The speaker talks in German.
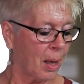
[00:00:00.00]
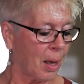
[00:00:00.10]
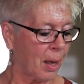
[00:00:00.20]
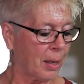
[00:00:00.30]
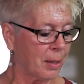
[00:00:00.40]

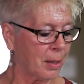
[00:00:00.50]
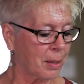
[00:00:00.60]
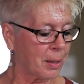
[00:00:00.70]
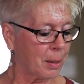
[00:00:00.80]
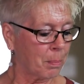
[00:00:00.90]
Einer,
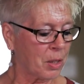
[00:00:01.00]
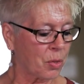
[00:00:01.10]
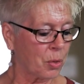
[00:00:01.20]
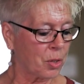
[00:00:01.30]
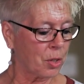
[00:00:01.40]
der mit
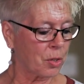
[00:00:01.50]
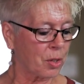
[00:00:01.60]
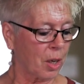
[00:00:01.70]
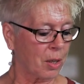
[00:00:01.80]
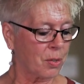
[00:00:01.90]
zu Tisch
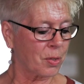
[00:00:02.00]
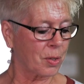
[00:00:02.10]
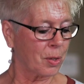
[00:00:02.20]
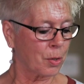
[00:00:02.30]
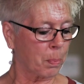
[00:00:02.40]

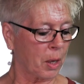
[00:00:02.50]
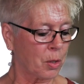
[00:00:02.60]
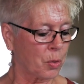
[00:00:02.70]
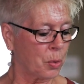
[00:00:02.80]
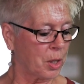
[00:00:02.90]
saß,
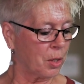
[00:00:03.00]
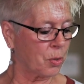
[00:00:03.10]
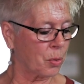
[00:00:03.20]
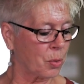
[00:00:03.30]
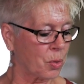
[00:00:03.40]
sprach zu
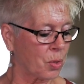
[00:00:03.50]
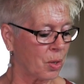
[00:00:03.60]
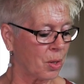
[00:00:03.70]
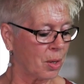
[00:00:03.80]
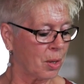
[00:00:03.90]
Jesus,
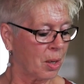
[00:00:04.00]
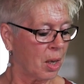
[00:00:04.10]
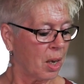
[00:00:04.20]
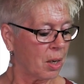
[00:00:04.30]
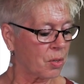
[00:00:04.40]

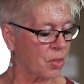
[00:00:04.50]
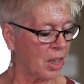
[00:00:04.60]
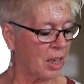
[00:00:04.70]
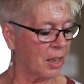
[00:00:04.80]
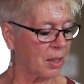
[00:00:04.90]

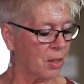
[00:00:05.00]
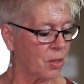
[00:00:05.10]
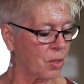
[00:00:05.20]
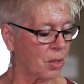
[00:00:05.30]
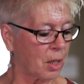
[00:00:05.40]
Selig
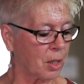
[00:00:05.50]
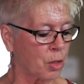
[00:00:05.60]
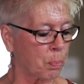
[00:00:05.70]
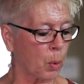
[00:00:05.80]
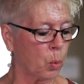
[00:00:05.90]
ist, der
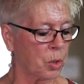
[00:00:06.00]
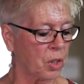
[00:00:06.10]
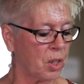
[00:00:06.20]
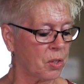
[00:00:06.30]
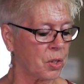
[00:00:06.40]
das Brot
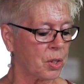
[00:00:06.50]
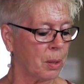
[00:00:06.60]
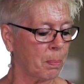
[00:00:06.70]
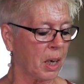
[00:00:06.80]
isst im